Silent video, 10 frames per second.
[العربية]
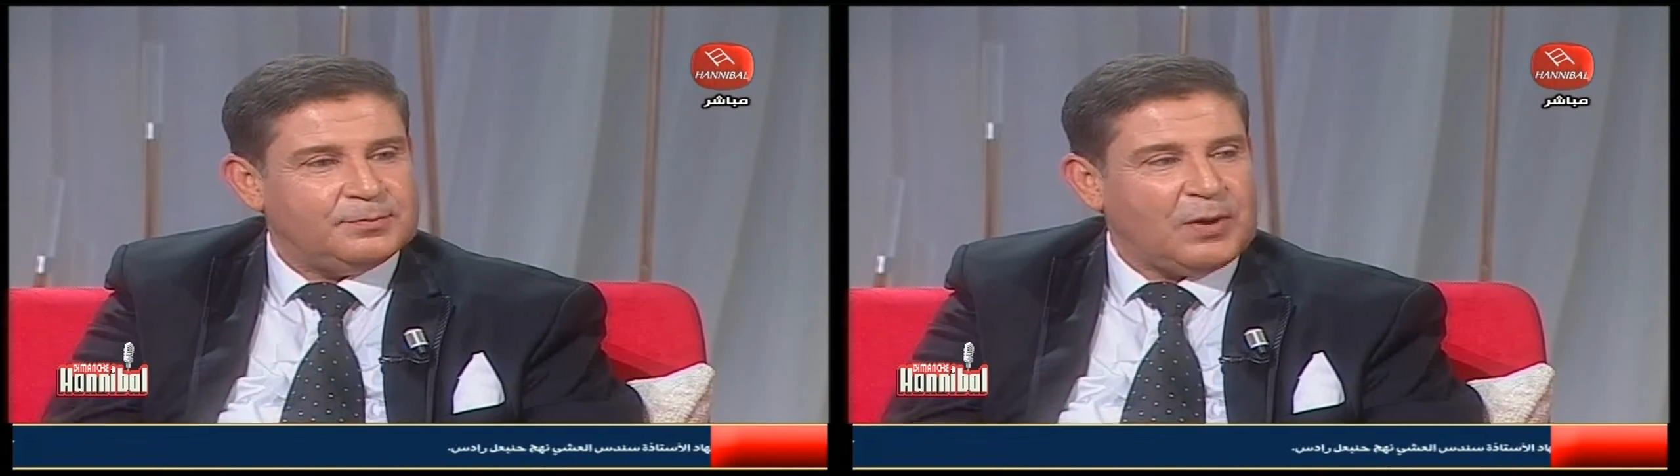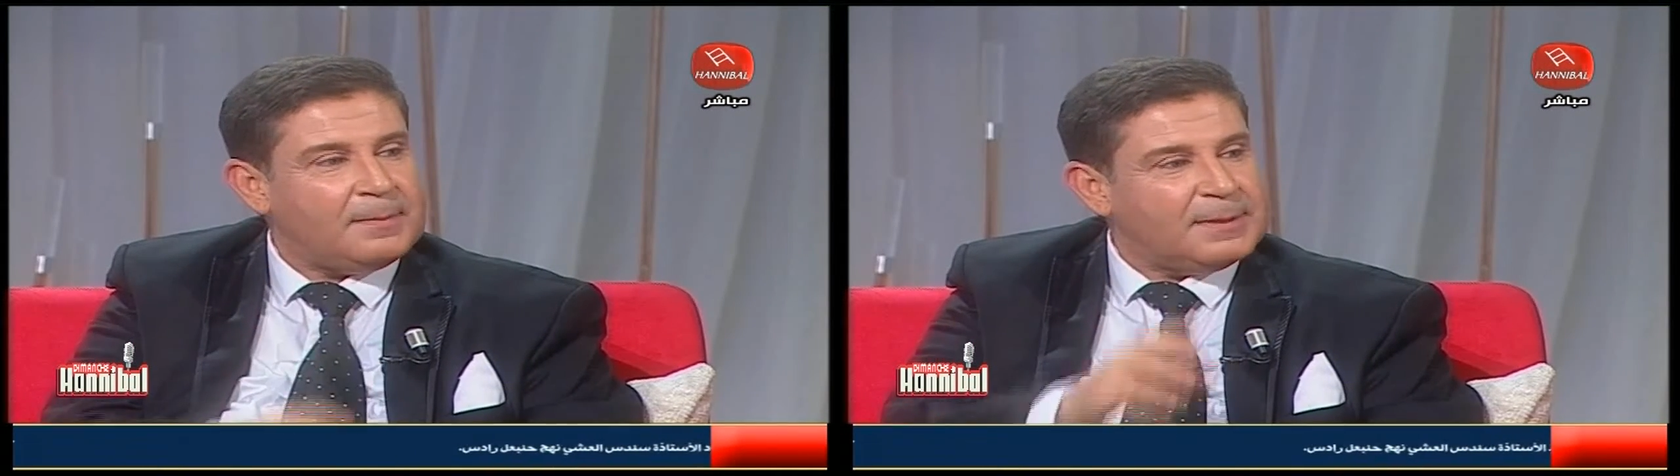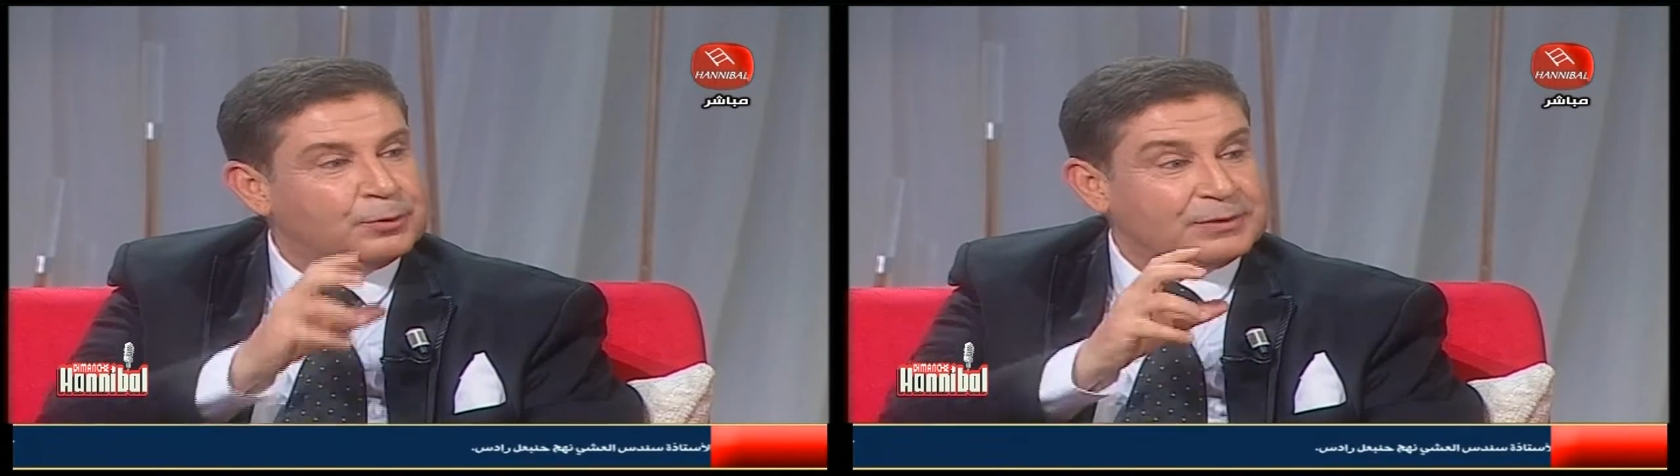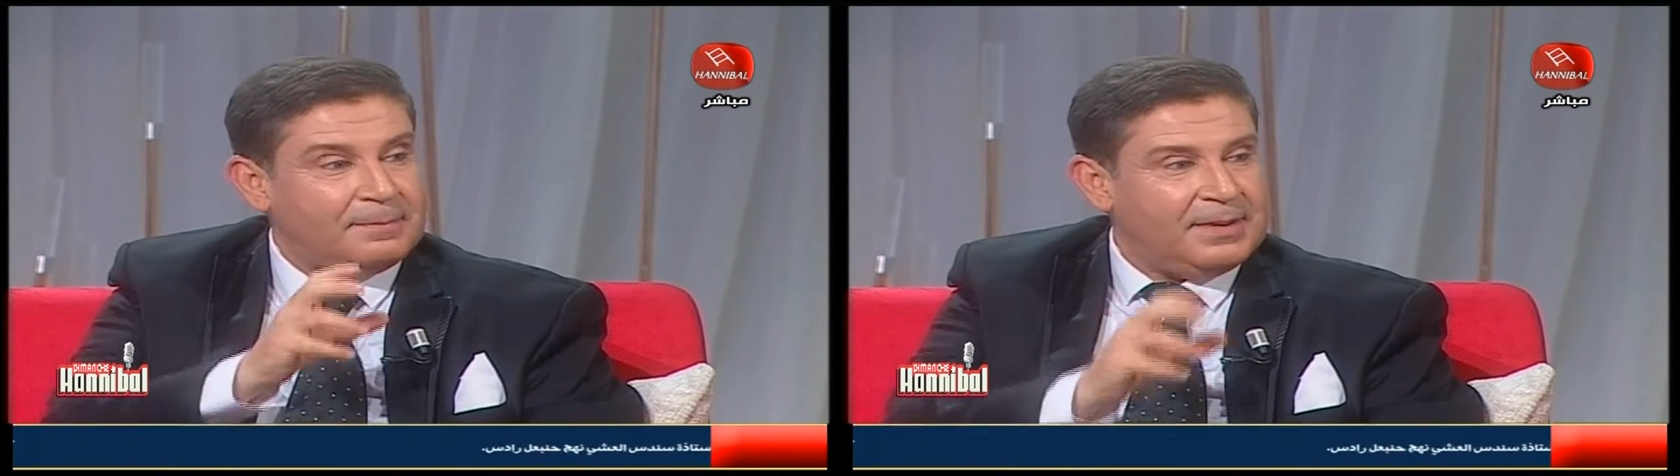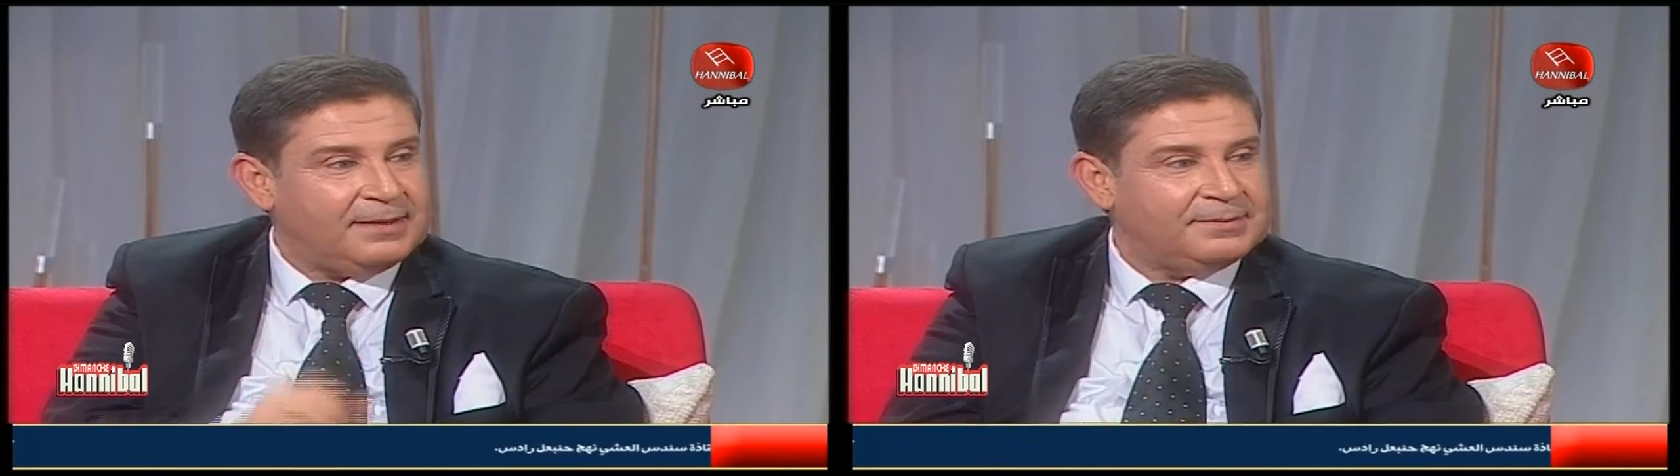محمد
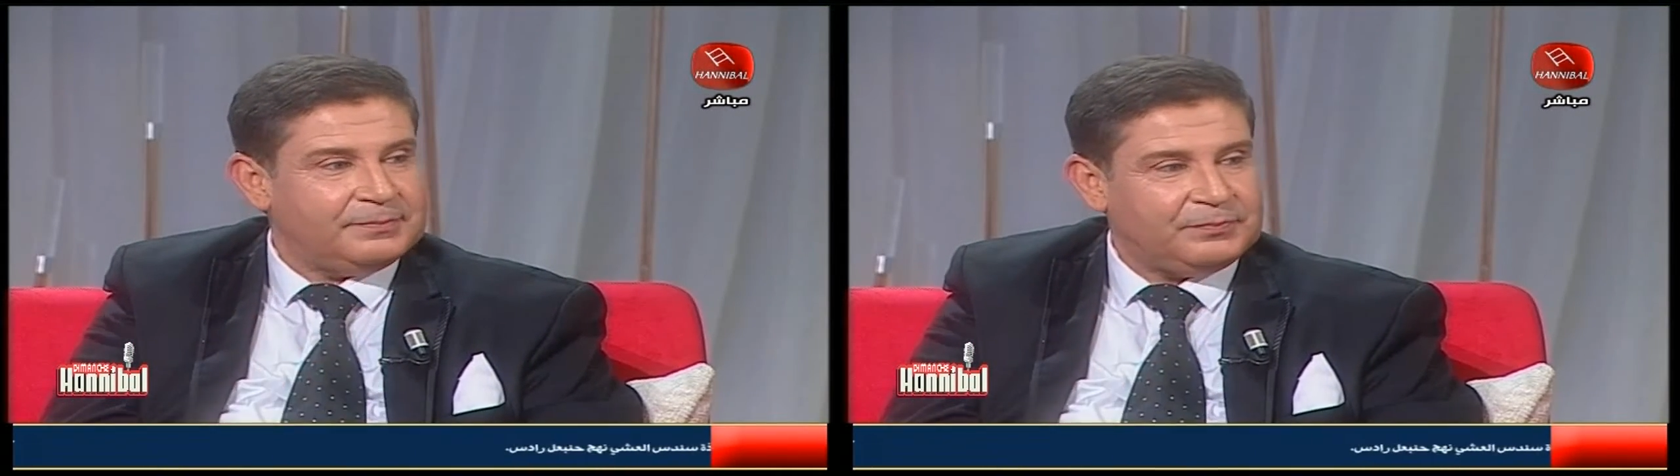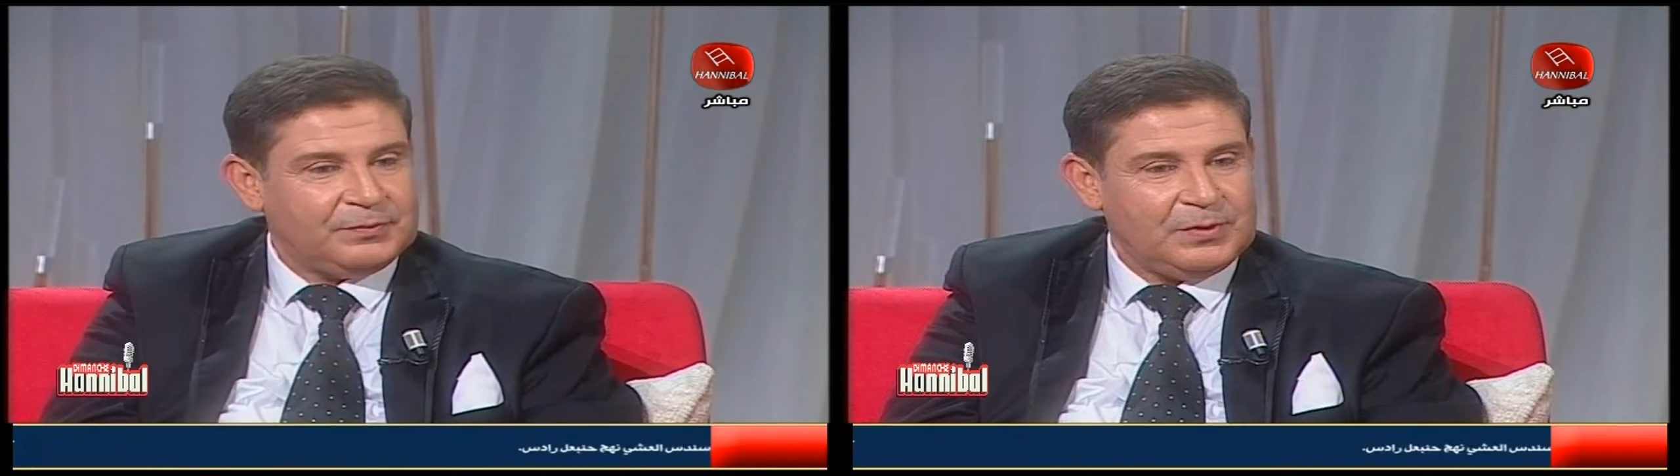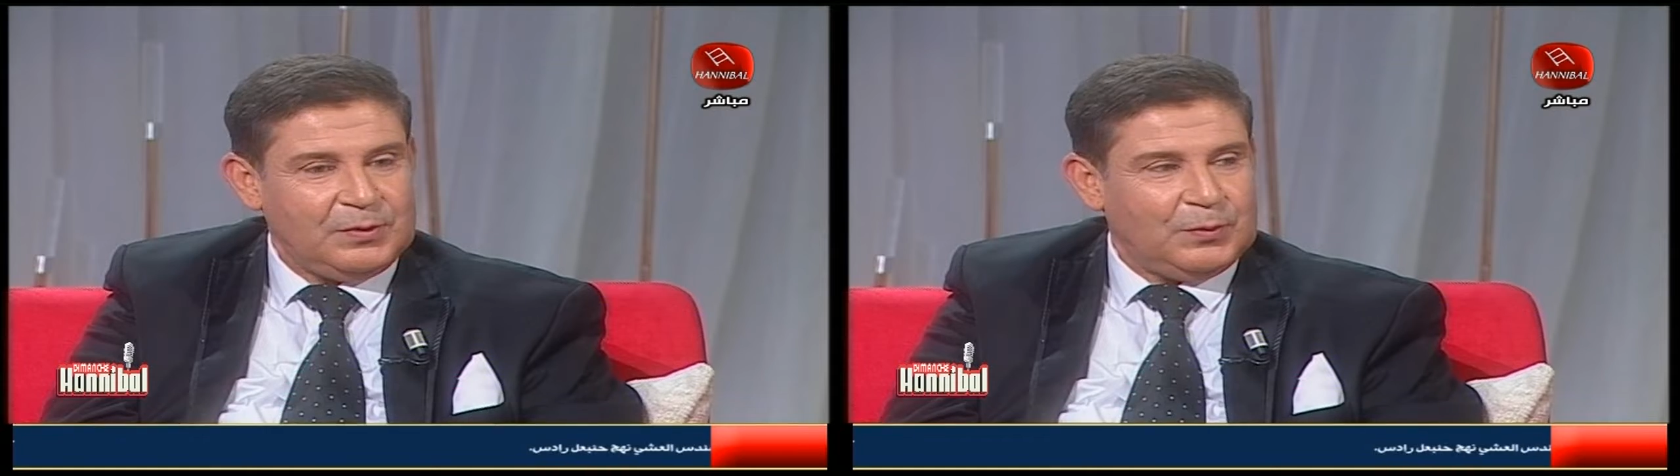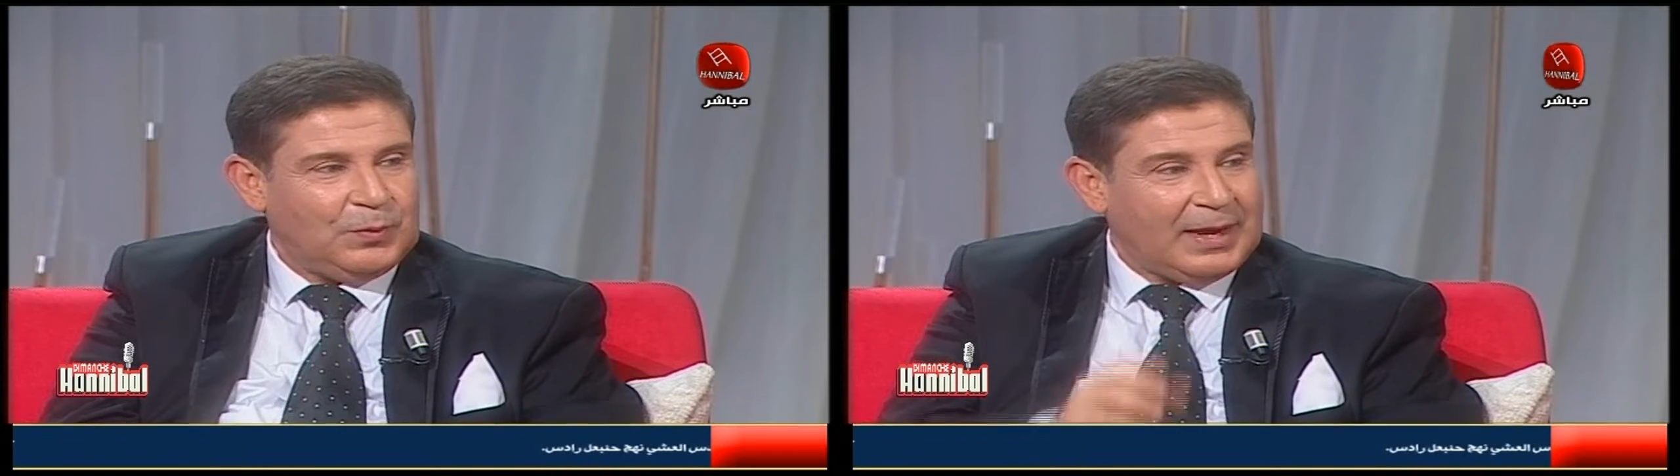بوطبه إيه.